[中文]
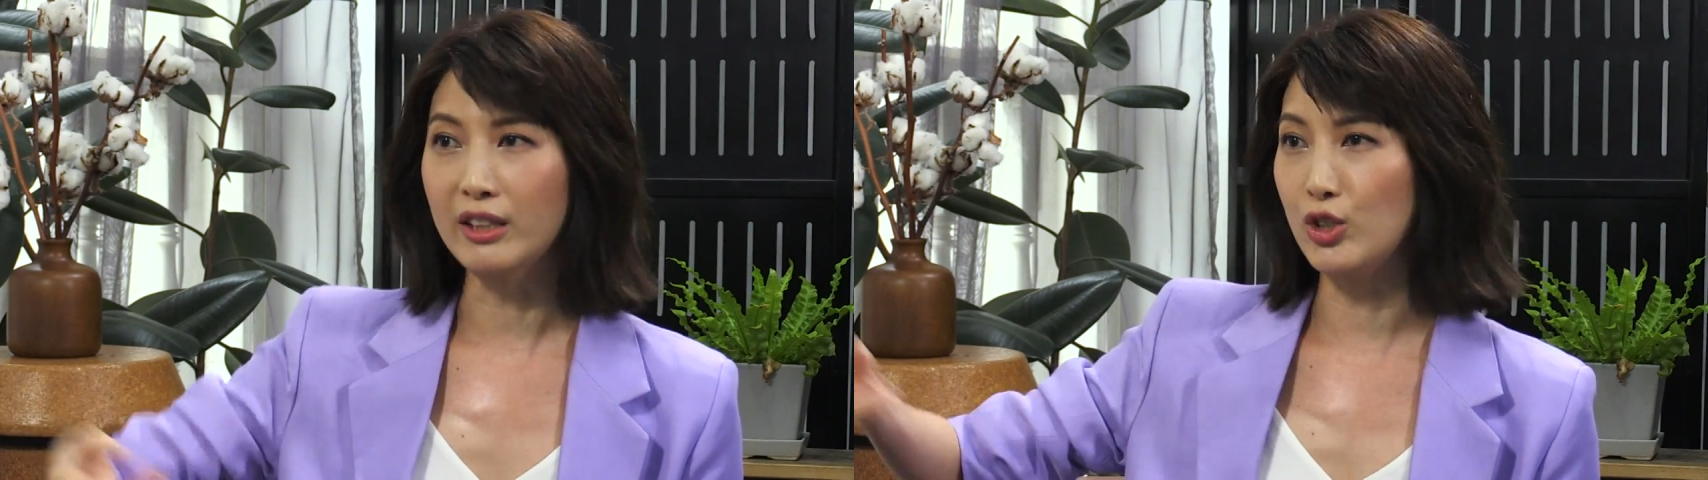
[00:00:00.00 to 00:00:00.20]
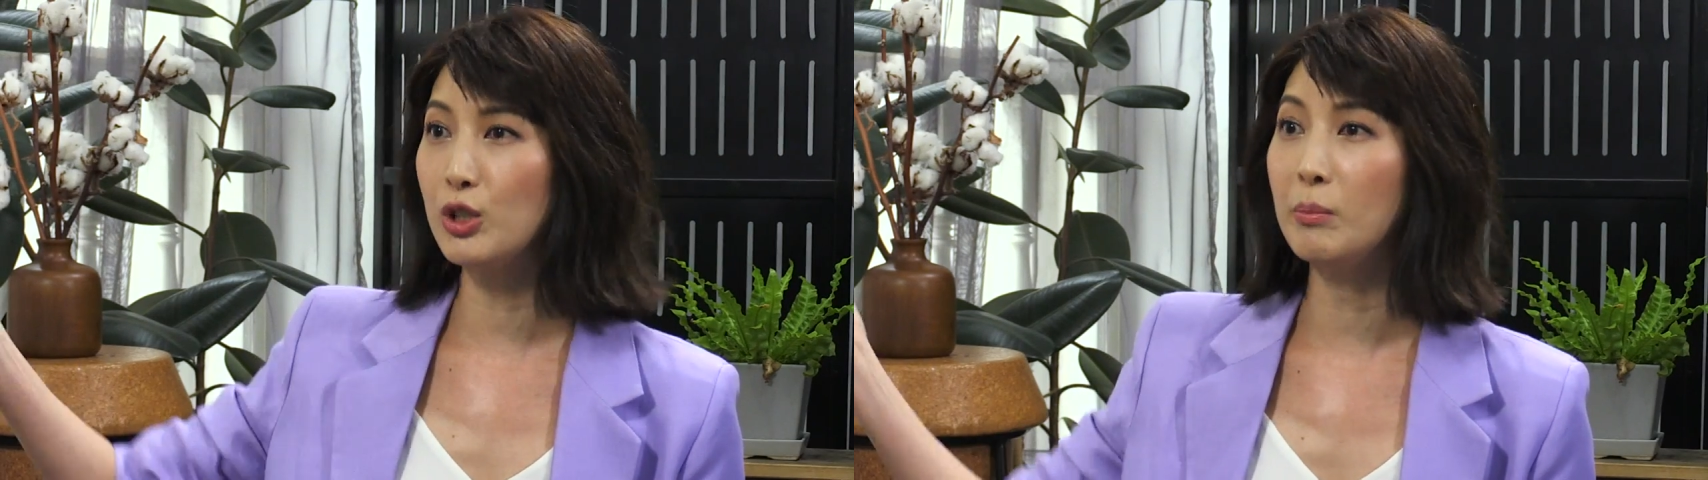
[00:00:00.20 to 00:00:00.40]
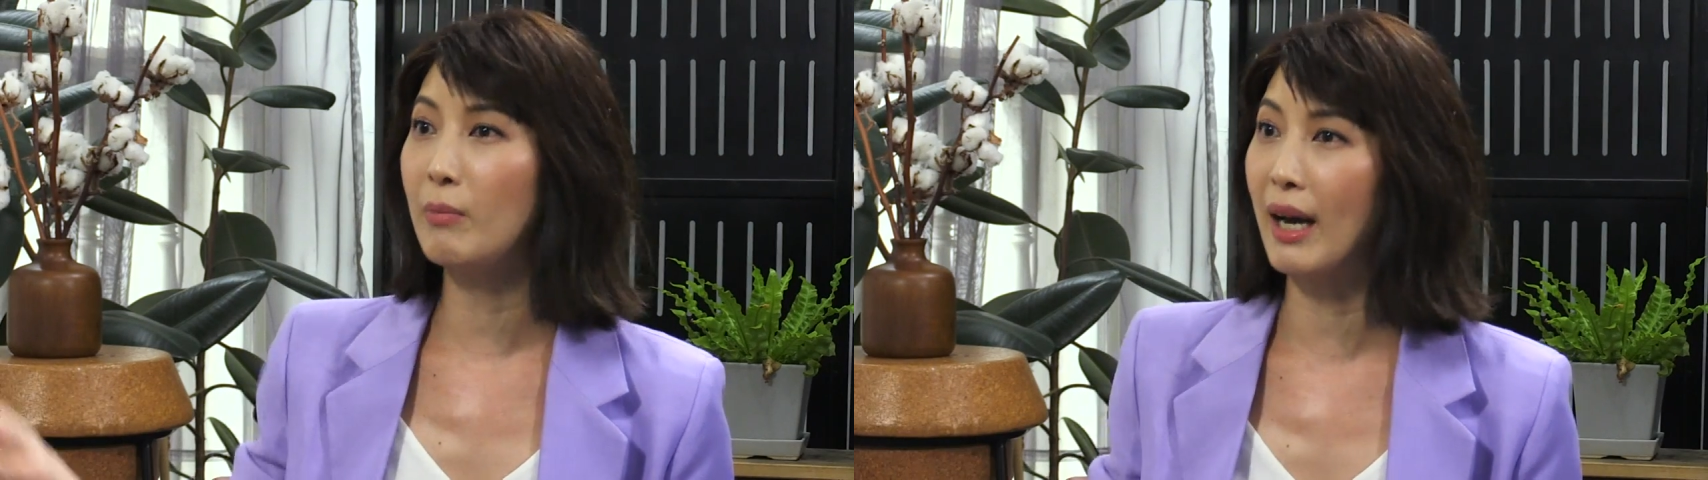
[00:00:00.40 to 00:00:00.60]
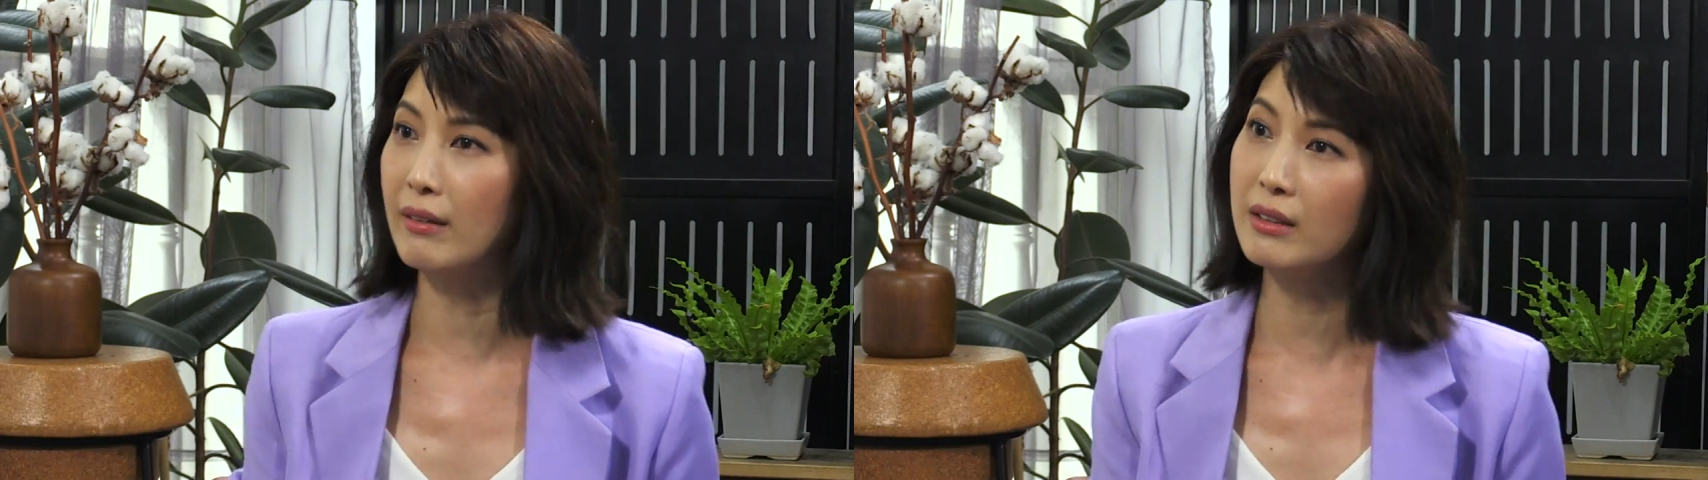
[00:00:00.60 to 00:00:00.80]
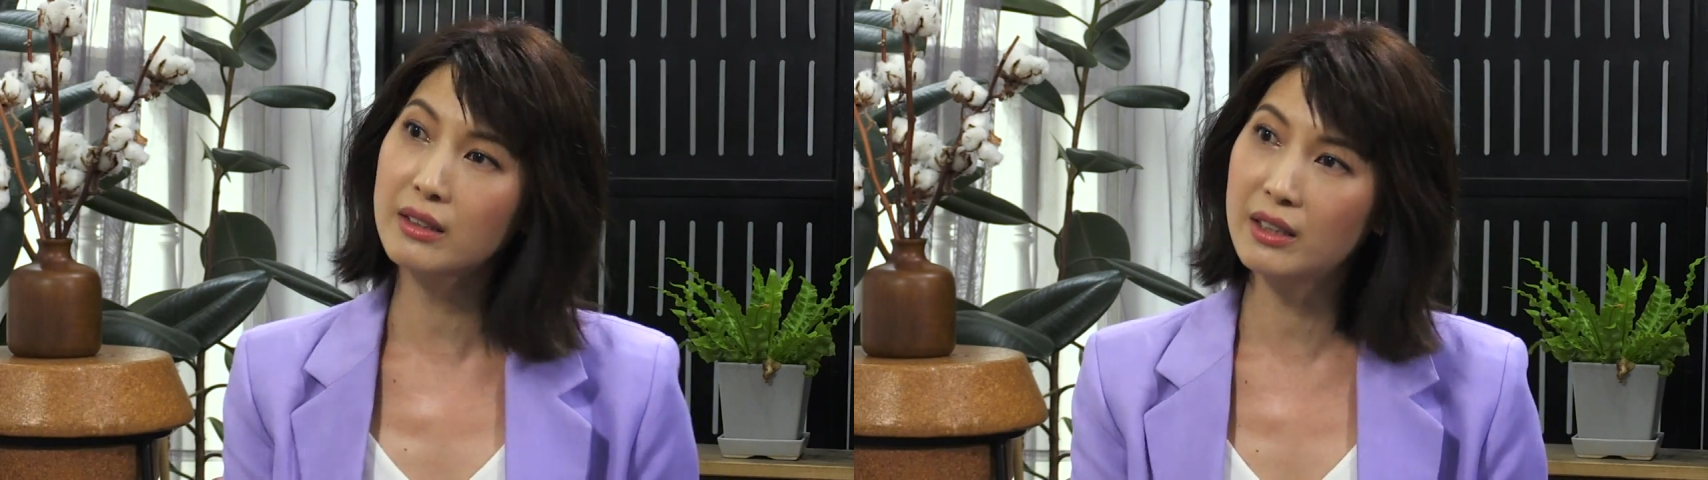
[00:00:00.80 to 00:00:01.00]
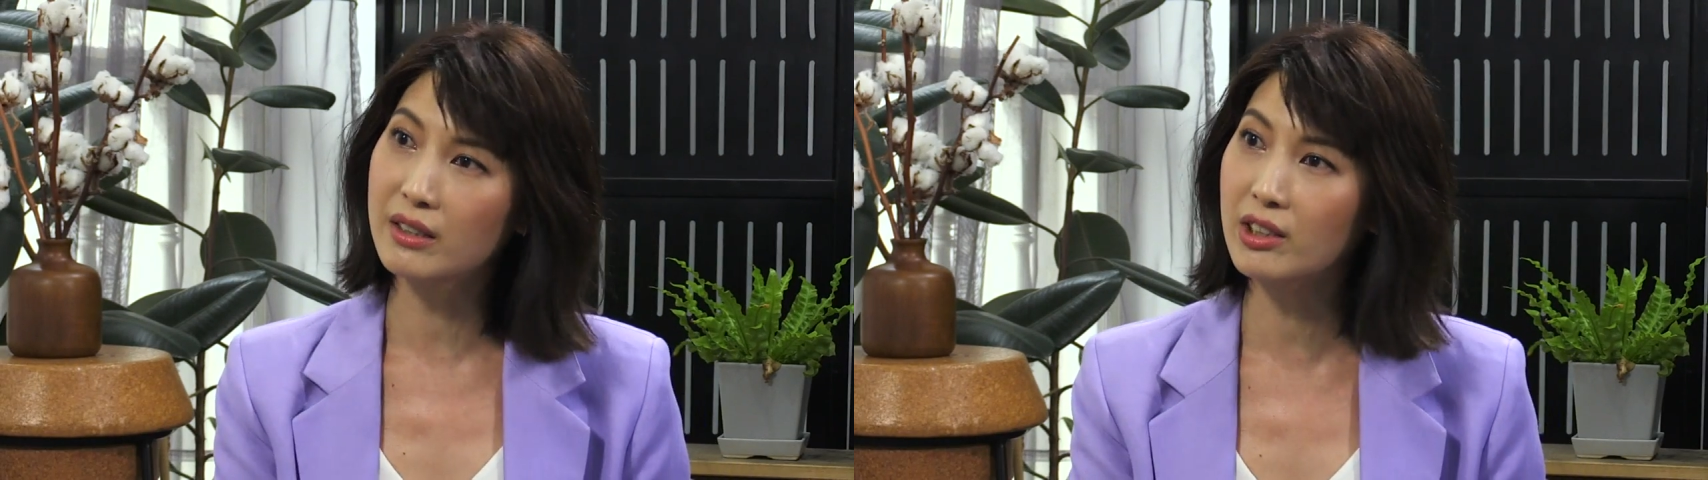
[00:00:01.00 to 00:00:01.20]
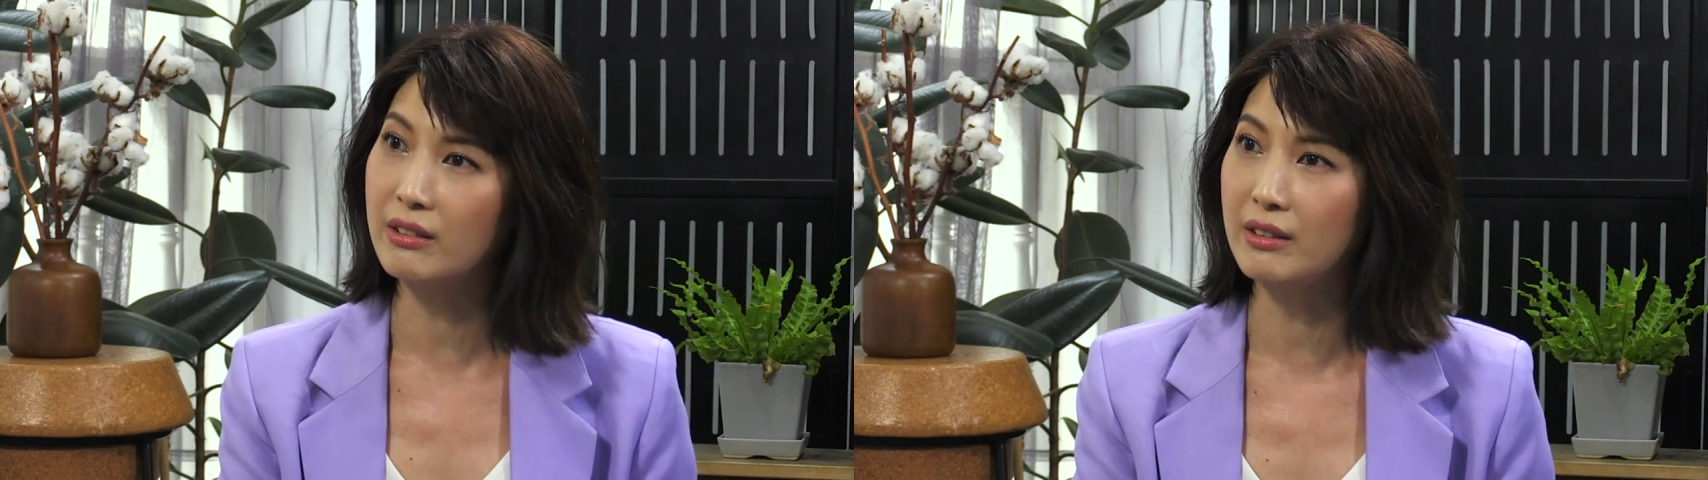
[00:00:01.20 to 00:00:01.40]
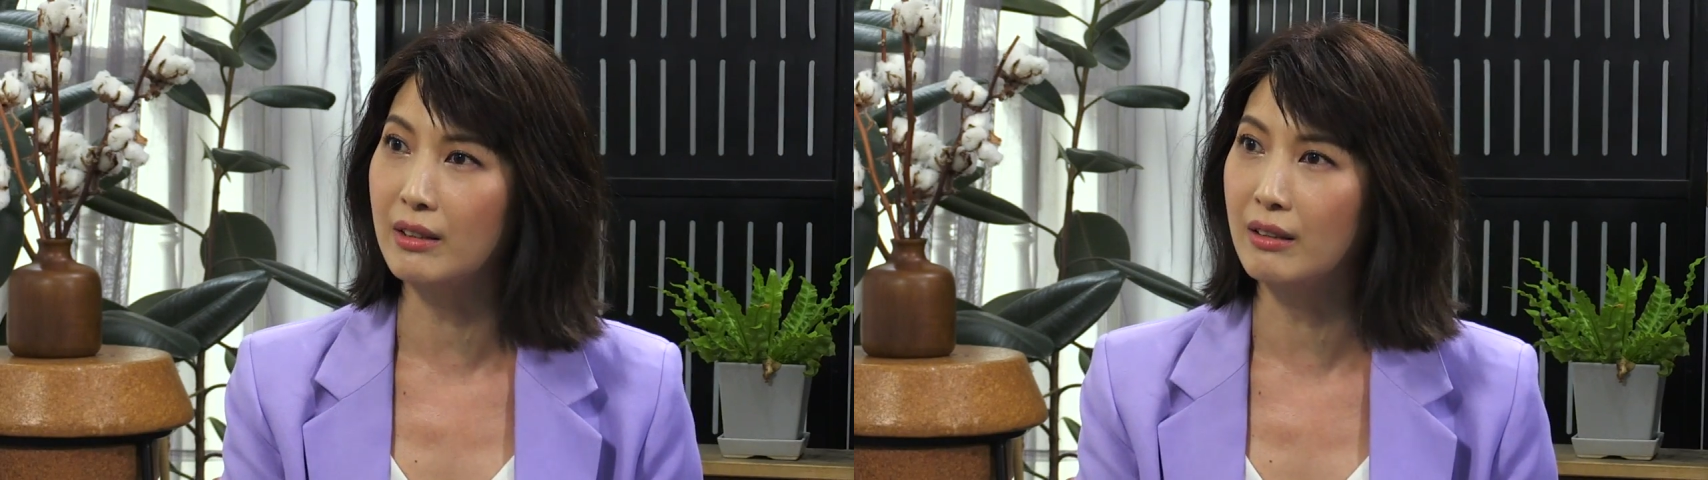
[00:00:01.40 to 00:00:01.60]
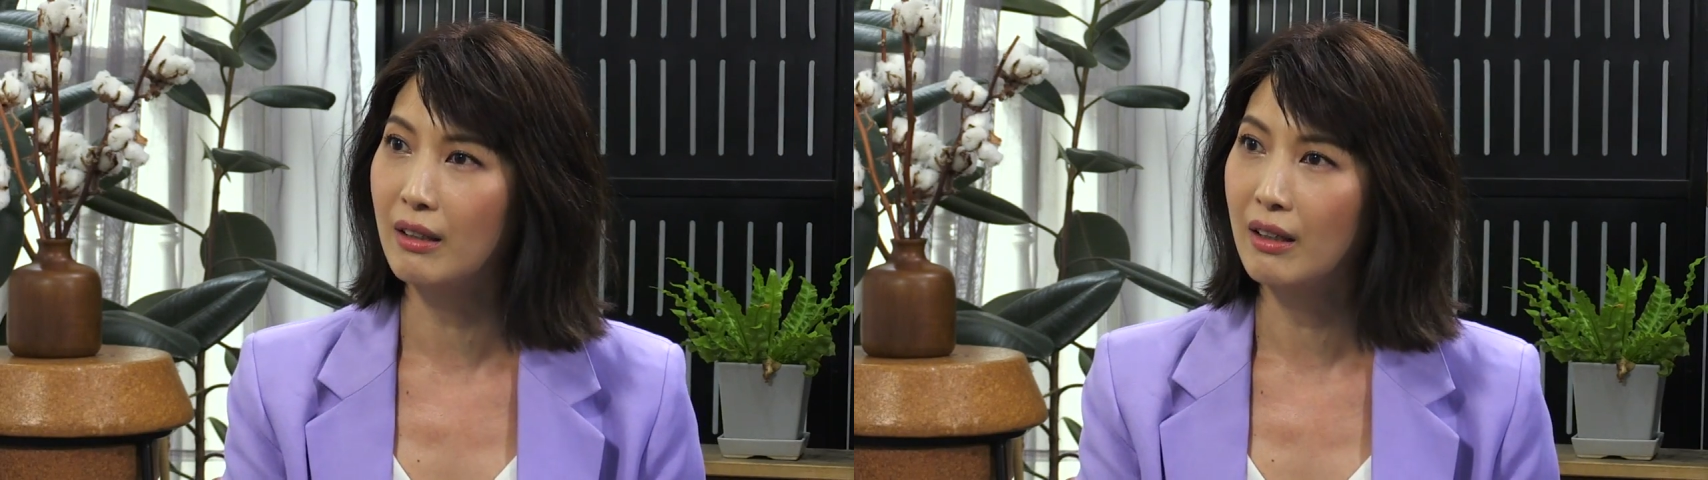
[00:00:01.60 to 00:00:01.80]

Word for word: 你去买，那个钱是你的。